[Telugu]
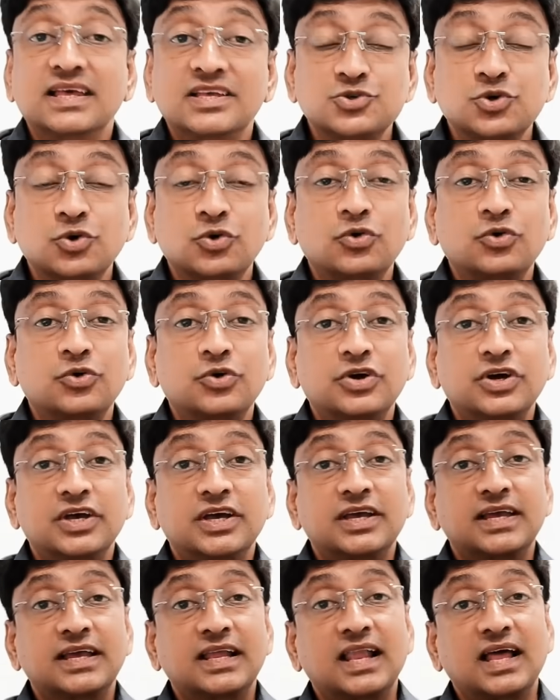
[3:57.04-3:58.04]
సో
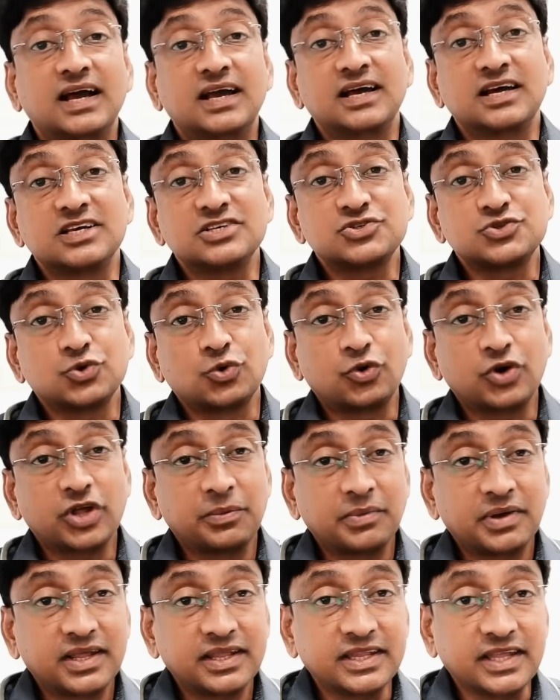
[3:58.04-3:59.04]
ఇలాగా
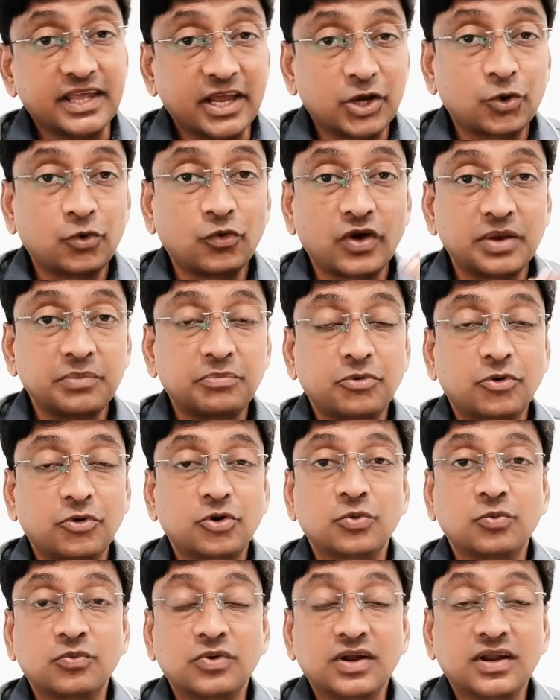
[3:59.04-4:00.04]
సోడియం అనేది ఎక్కువ
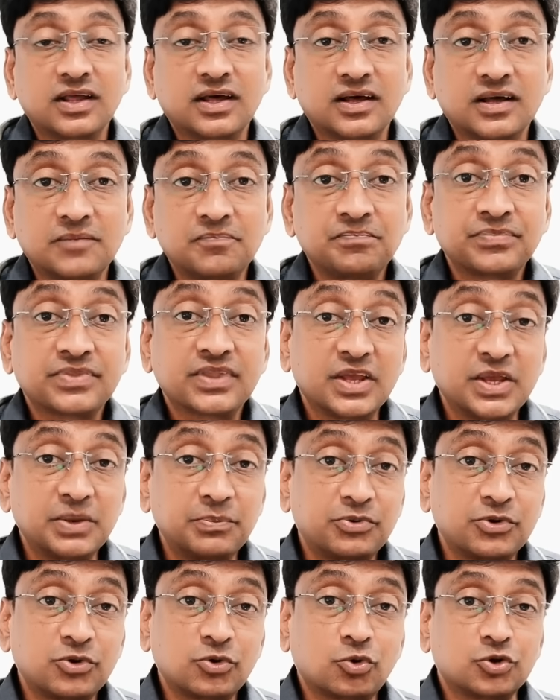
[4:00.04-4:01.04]
అయిపోవడం వల్ల
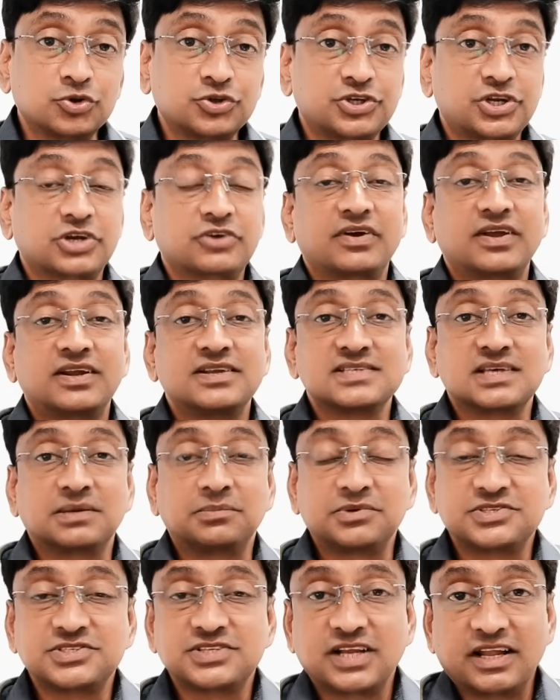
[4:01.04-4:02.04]
ఇప్పుడు కొత్త రకమైన
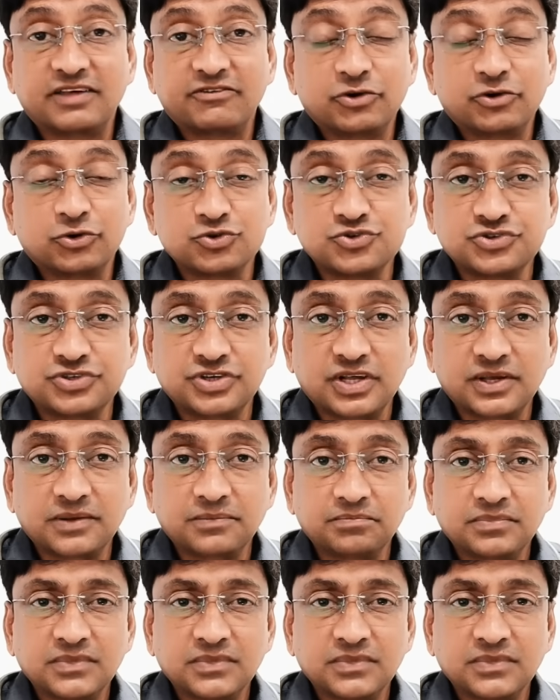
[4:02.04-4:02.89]
సమస్యలు అవి వస్తున్నాయి